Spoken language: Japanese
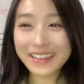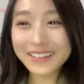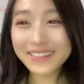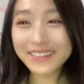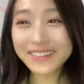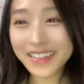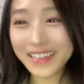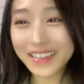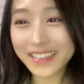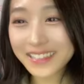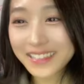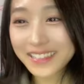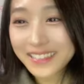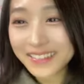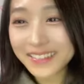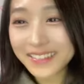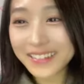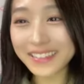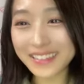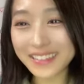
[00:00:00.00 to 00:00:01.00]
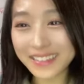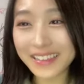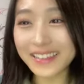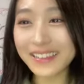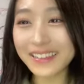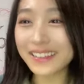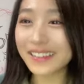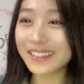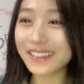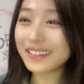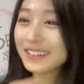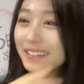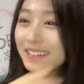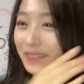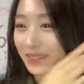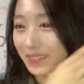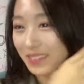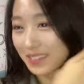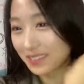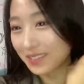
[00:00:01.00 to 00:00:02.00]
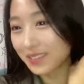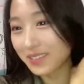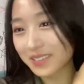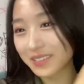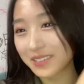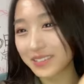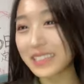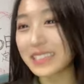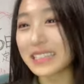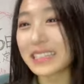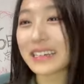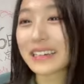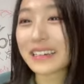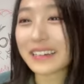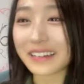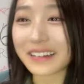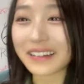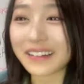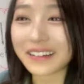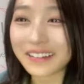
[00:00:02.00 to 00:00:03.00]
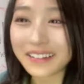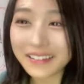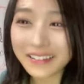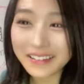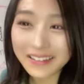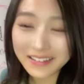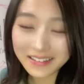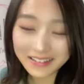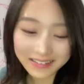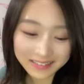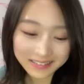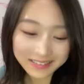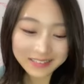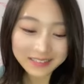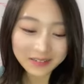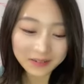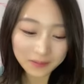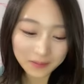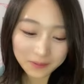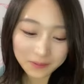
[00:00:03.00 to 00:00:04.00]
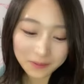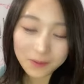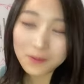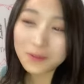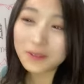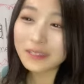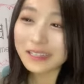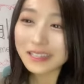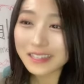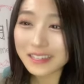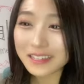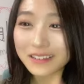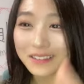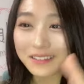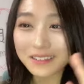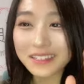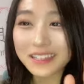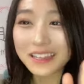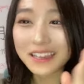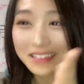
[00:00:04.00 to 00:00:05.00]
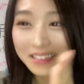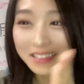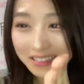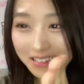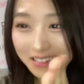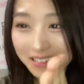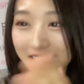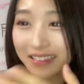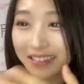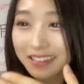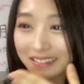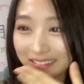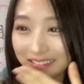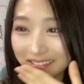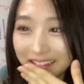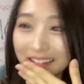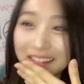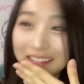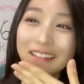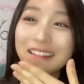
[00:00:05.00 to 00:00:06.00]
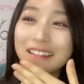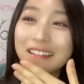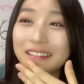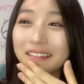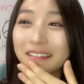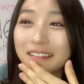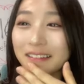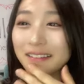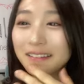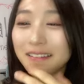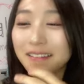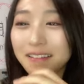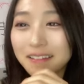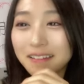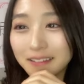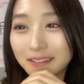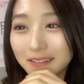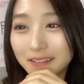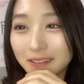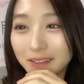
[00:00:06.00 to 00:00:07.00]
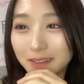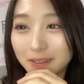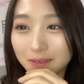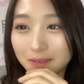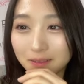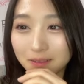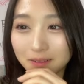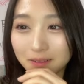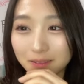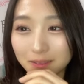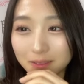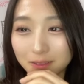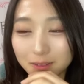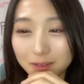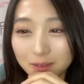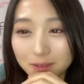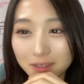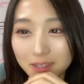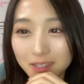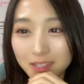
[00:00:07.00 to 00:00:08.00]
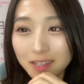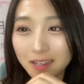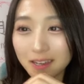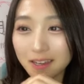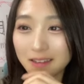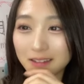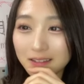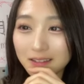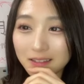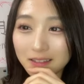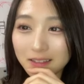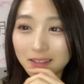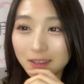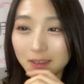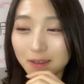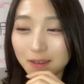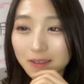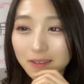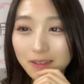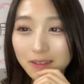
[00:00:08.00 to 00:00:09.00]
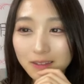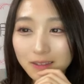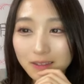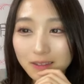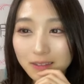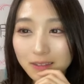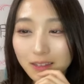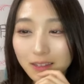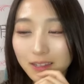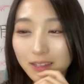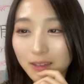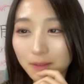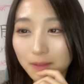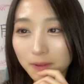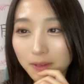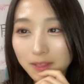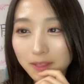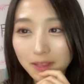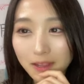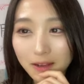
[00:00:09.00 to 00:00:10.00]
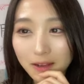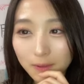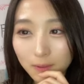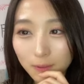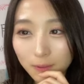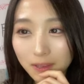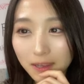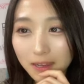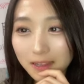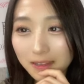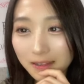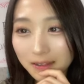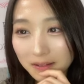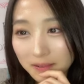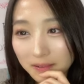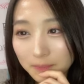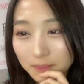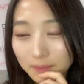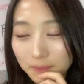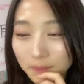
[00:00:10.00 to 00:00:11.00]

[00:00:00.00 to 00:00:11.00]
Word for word: 英語の発音がさすごい上手だからそうココナしか歌えてないっていうねそうそういう事態になってましたこの間だ